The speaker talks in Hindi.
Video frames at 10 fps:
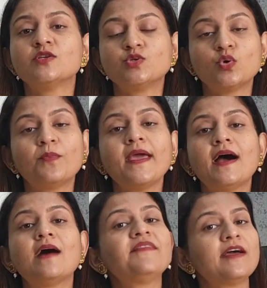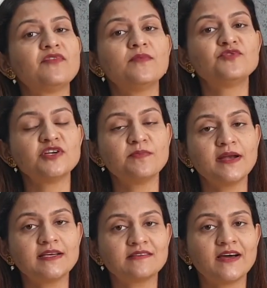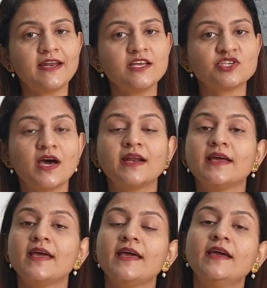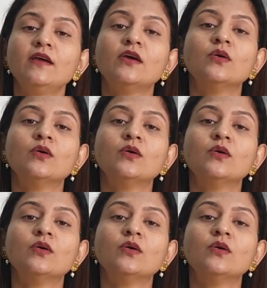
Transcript: जो भी आप आई ट्रीटमेंट करवाने जा रहे हैं